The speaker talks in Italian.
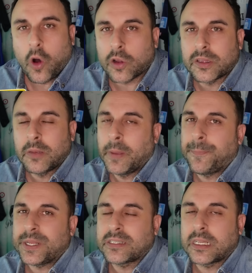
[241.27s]
ottime
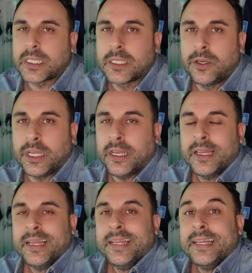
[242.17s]
prestazioni
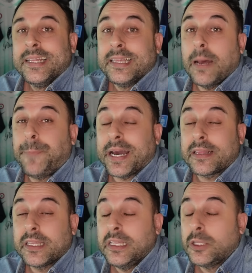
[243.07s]
da
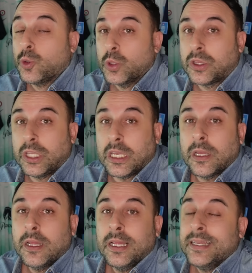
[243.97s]
parte di
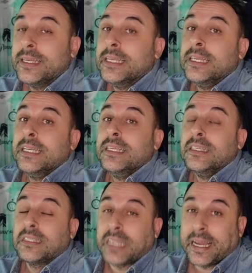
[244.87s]
tutti.
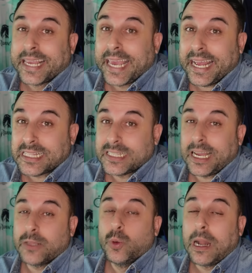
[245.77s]

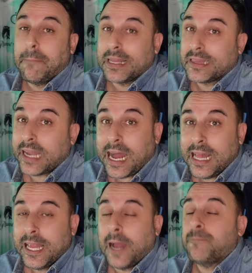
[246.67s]
Stanchezza, dura
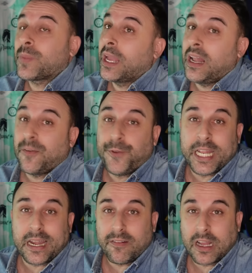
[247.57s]
battaglia e alla
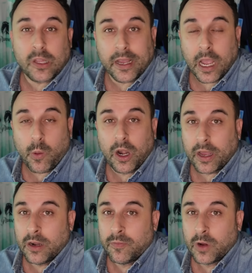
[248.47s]
fine è arrivato anche quello
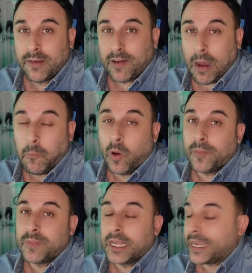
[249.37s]
che non
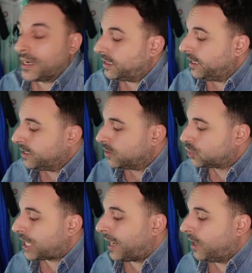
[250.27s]
volevamo, il cartellino
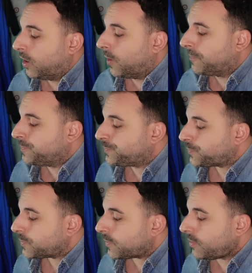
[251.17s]
giallo
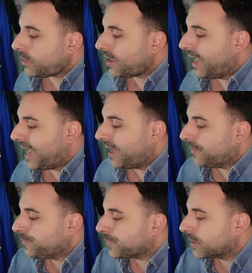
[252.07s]
a